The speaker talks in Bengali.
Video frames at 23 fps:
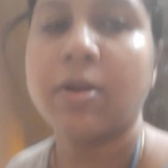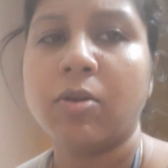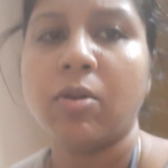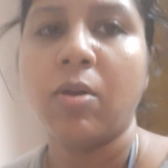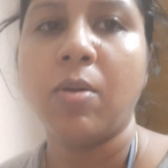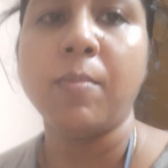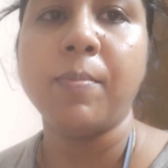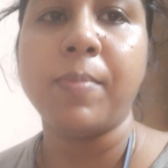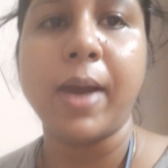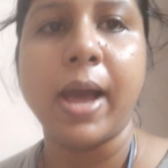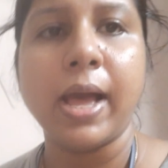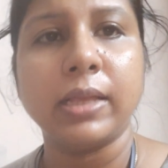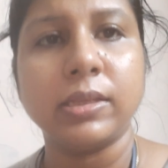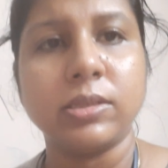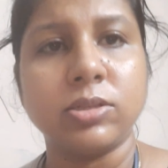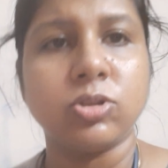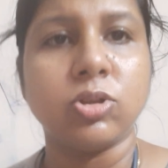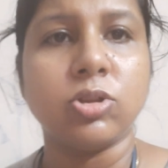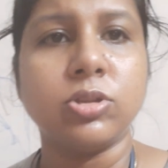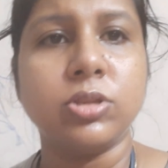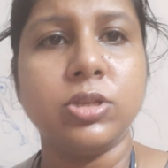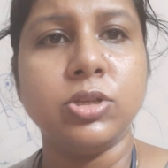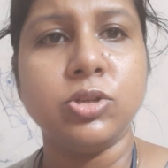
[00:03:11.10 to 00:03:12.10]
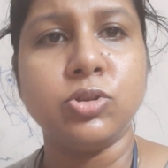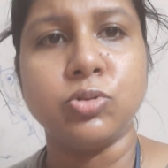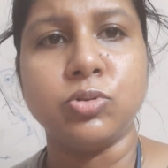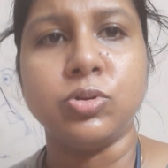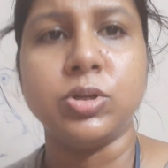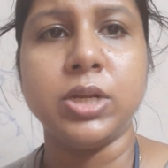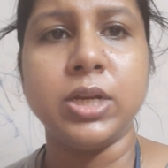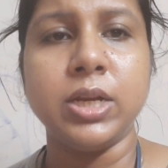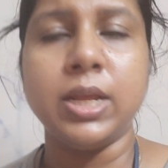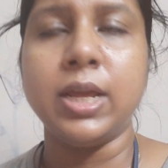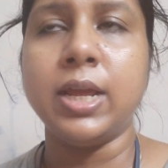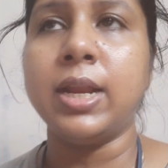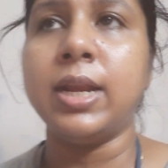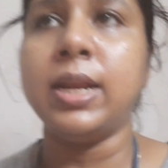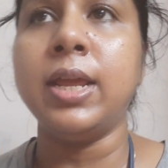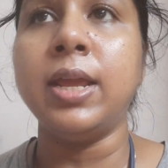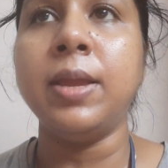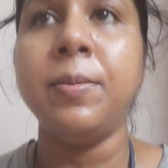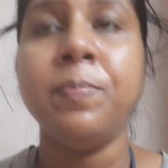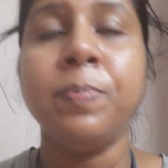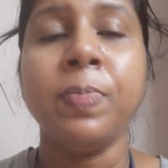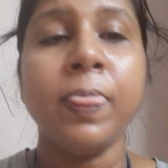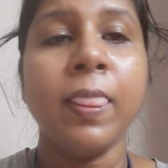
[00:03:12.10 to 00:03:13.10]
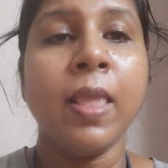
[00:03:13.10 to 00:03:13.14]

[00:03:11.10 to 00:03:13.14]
এরকম পাঁচ ছ দিন ছুটি নিয়ে নিই